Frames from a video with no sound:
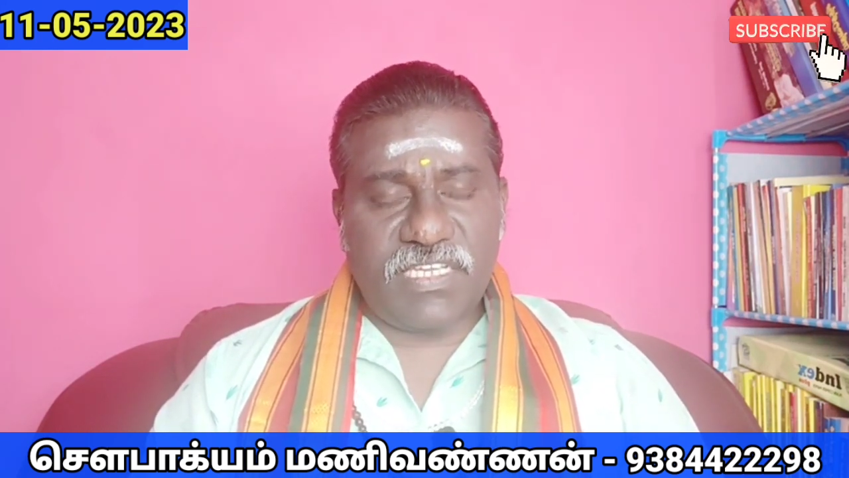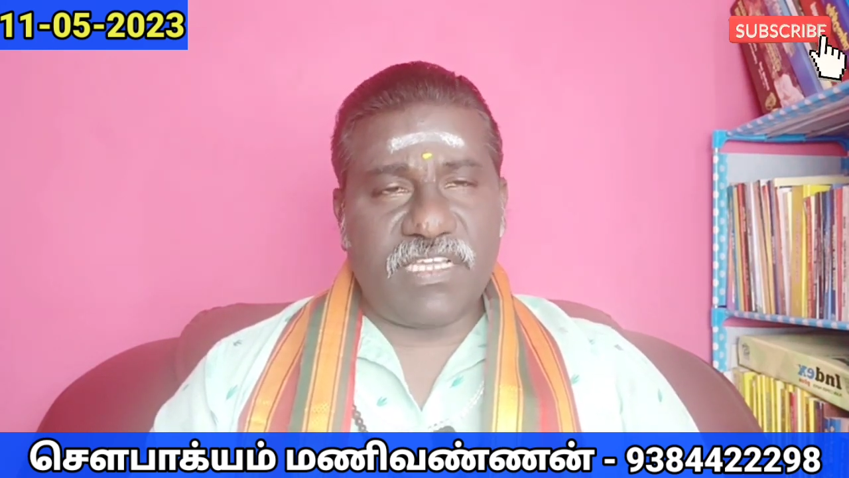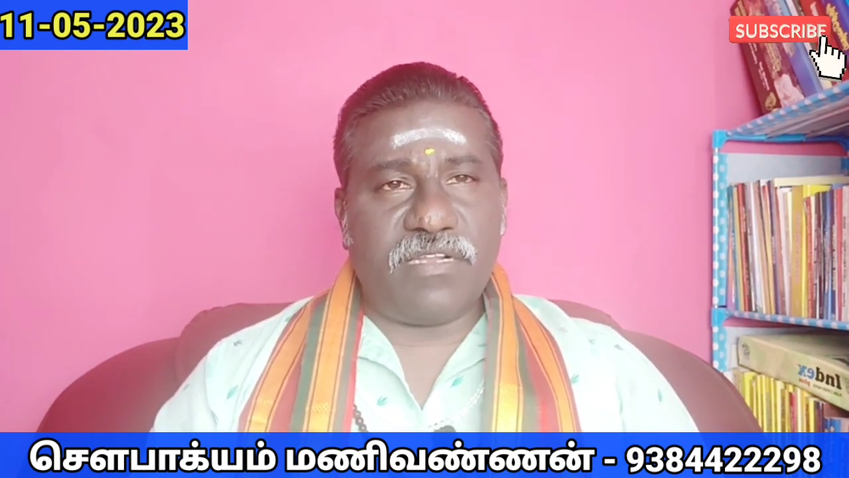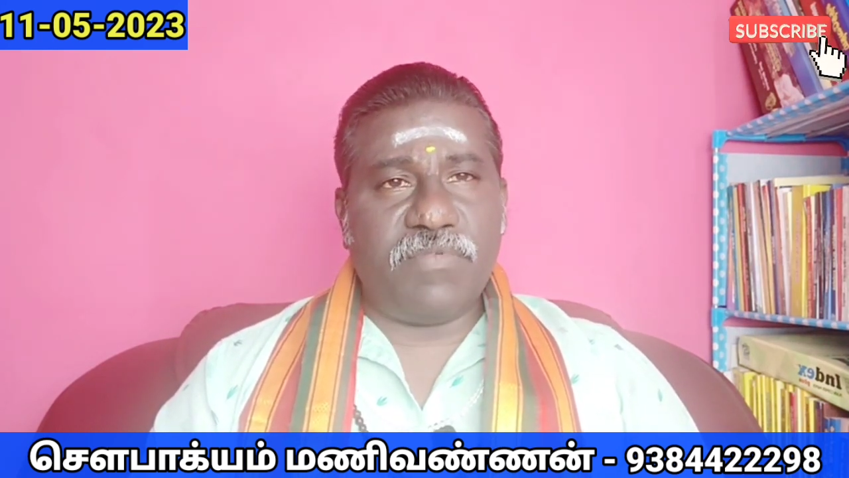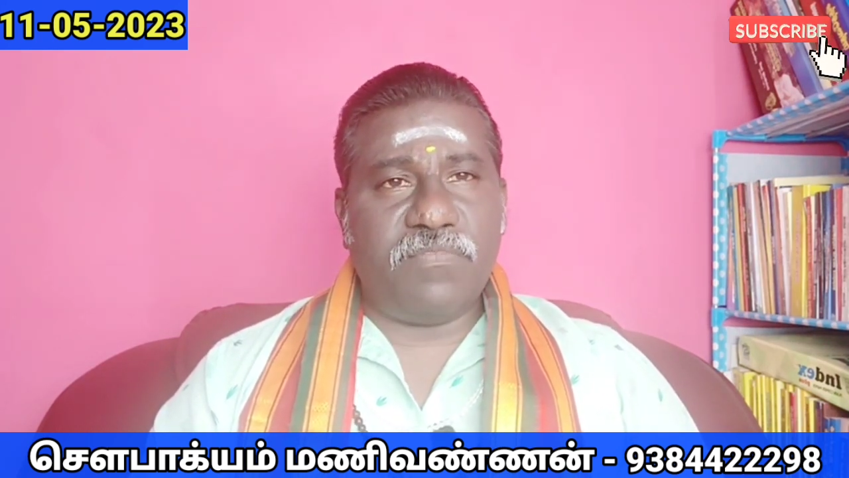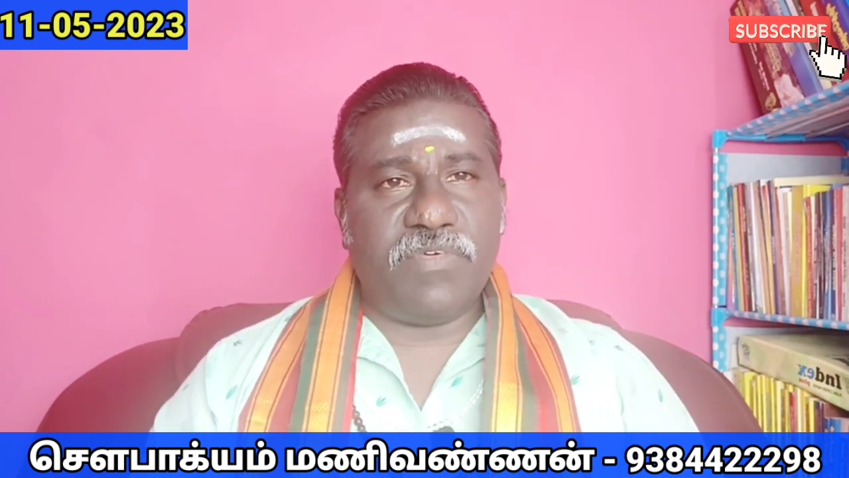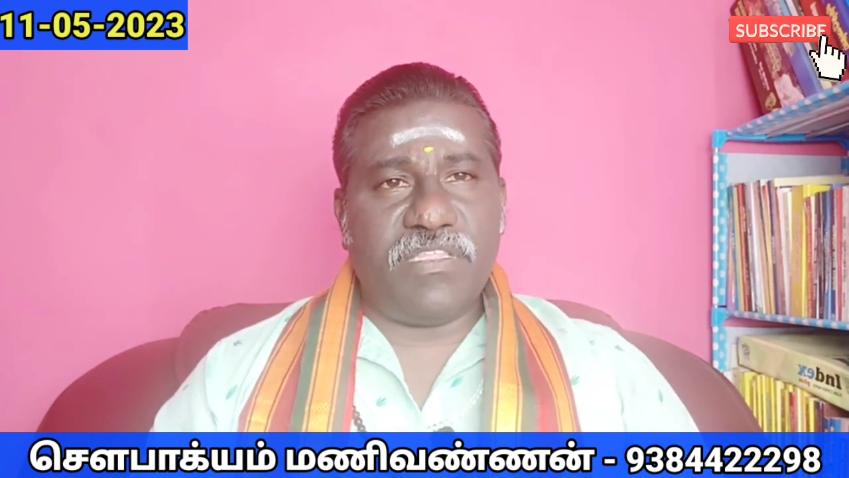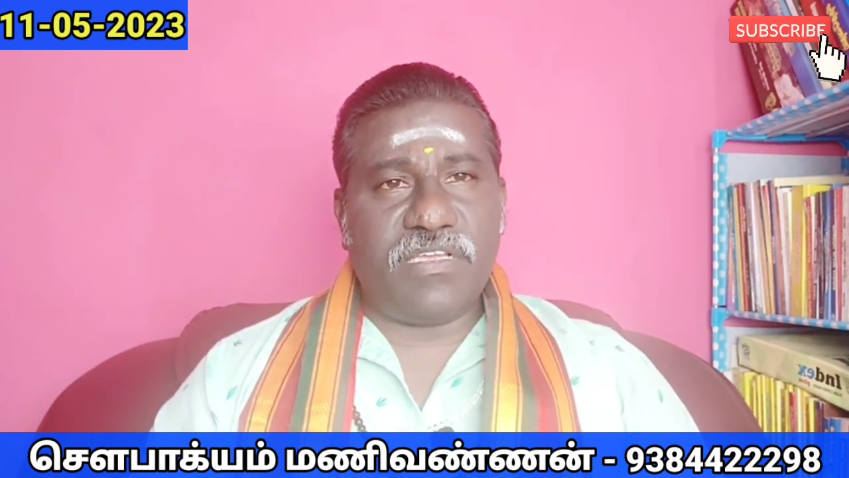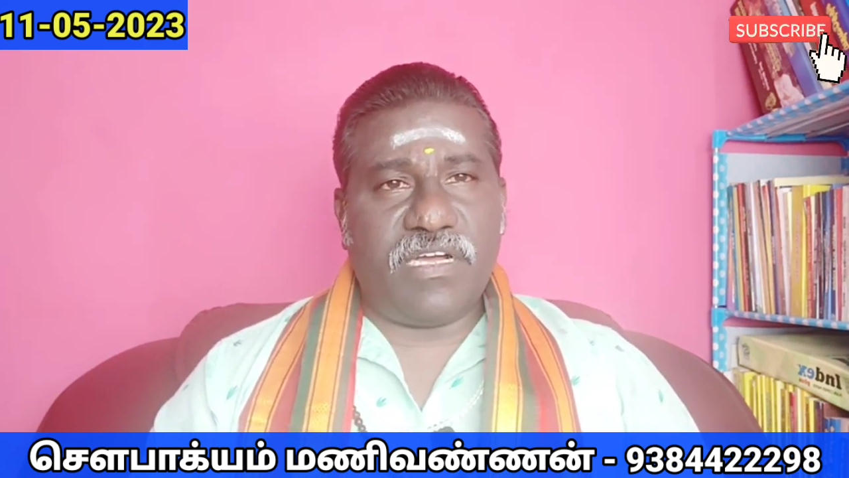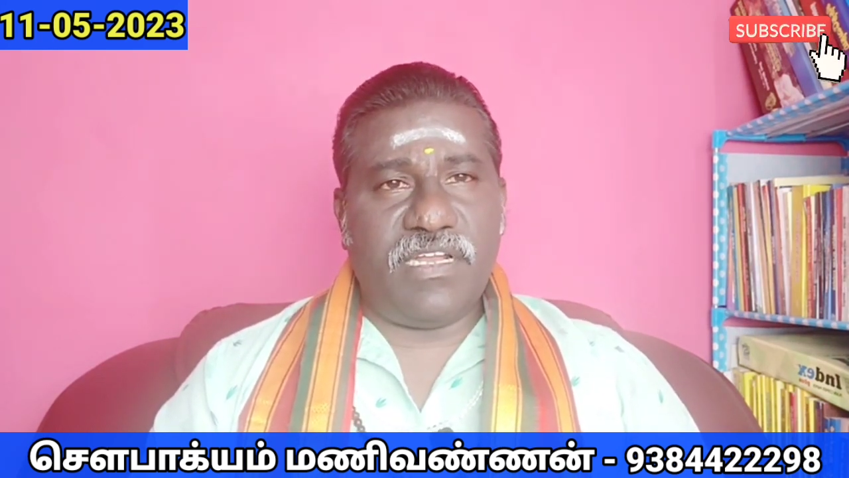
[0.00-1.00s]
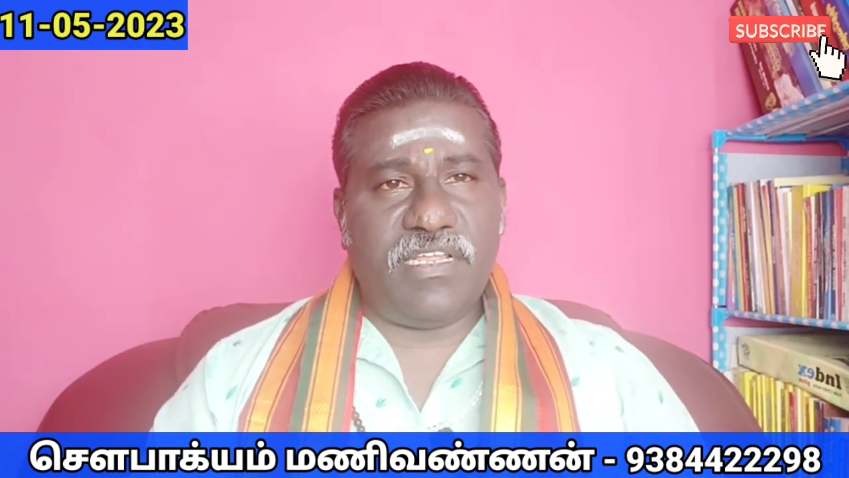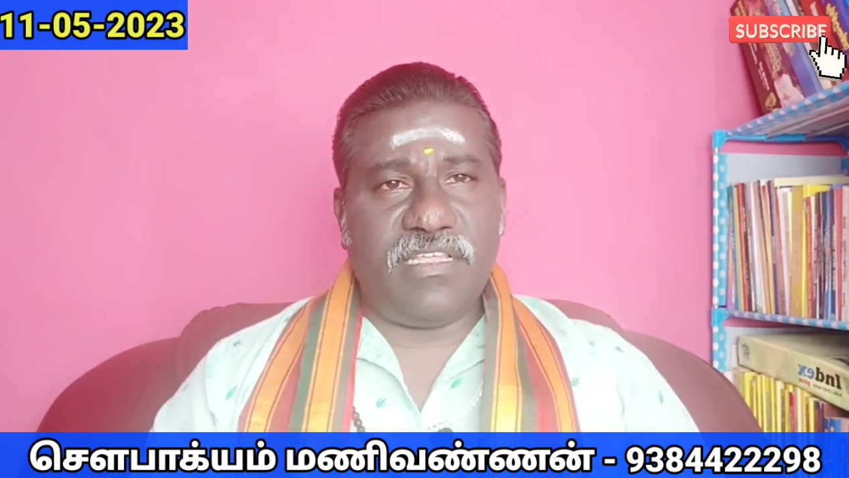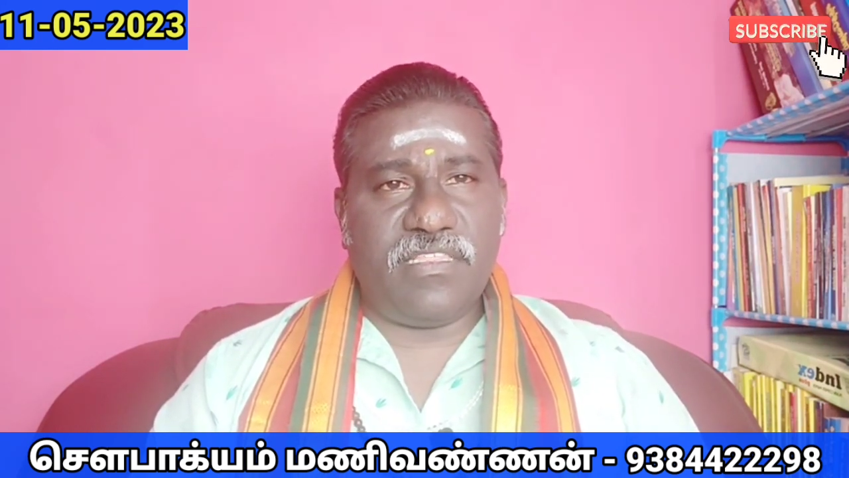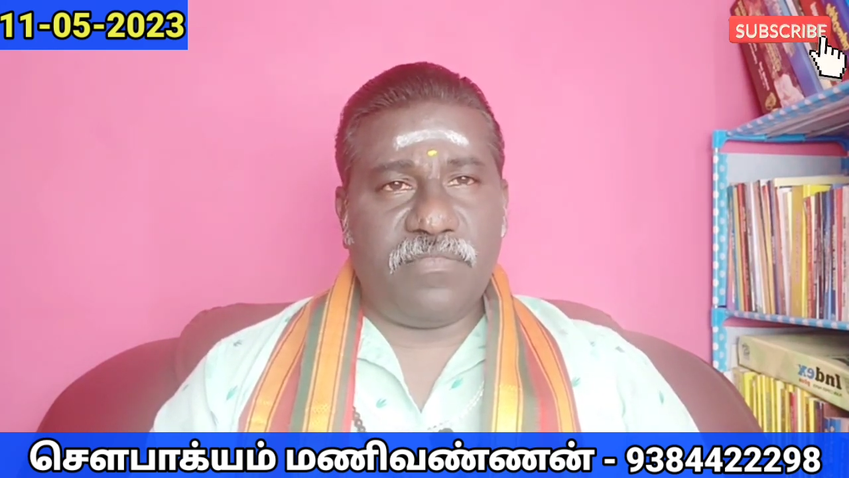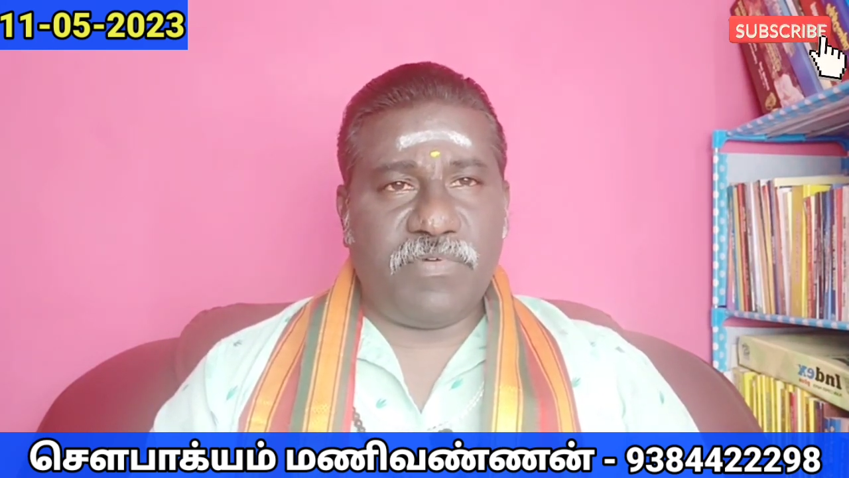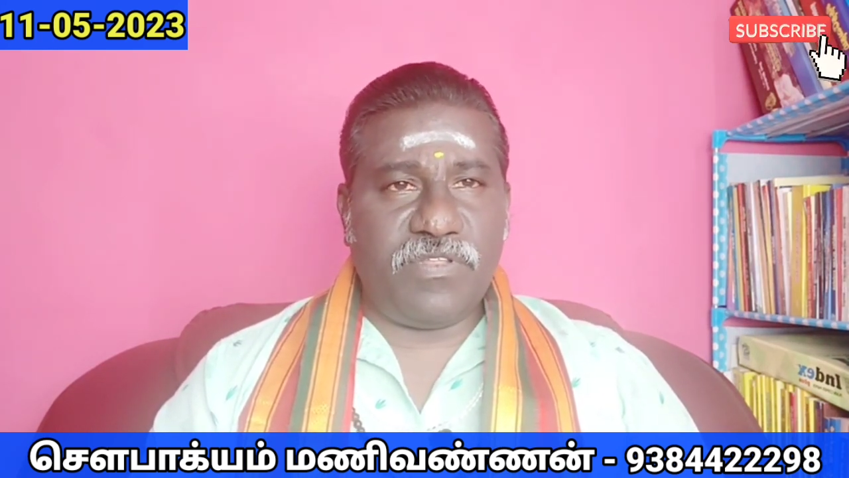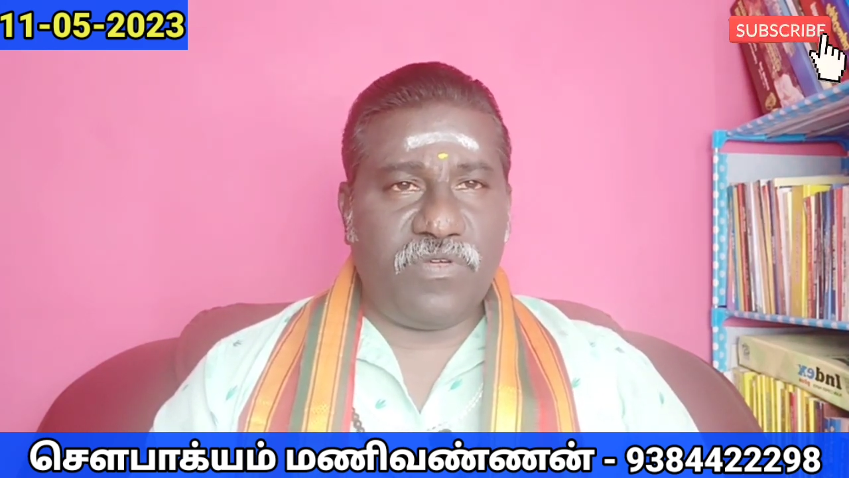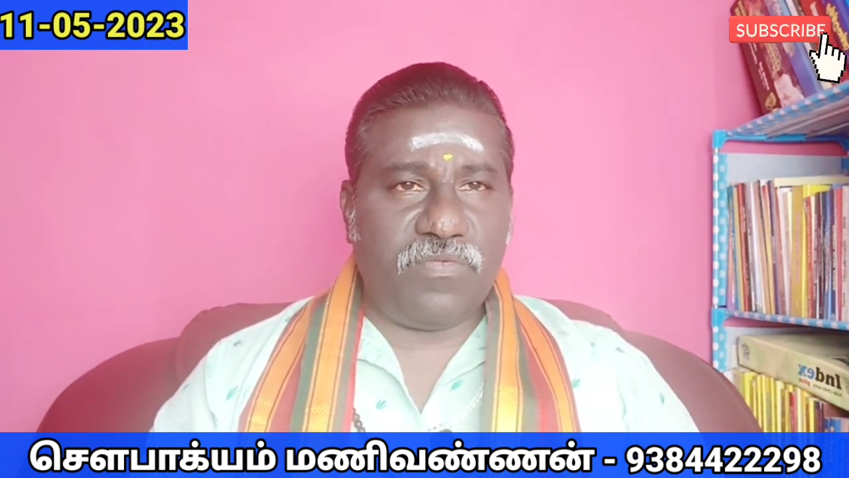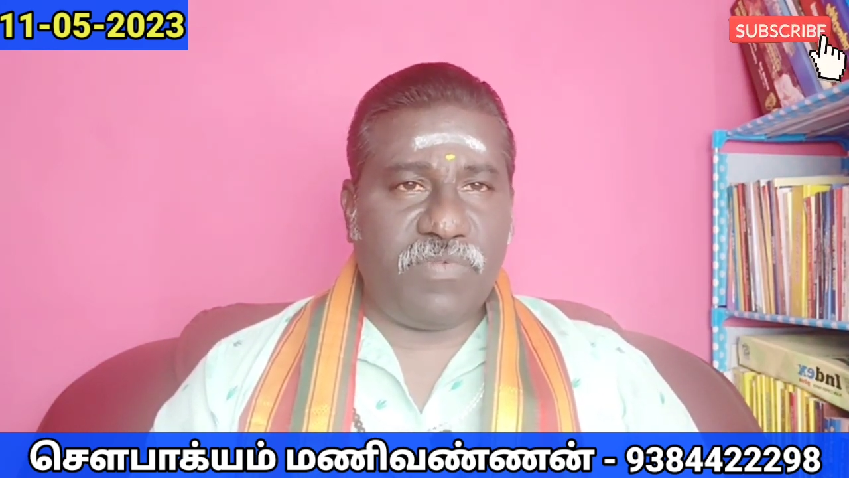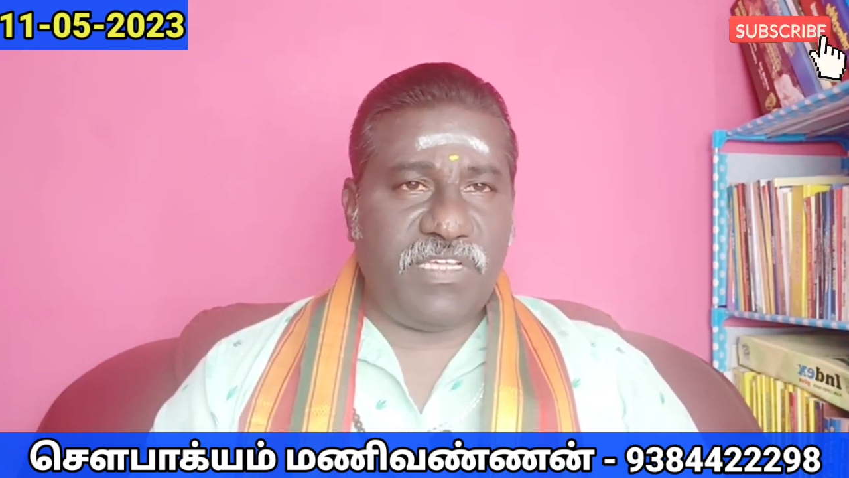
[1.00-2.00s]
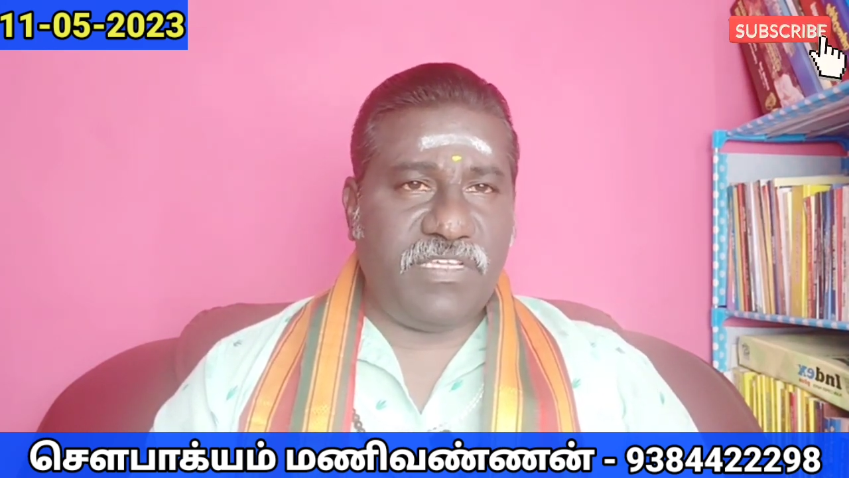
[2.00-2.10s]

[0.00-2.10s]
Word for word: கரணம் என்பது காலையிலேருந்து பதினோரு மணி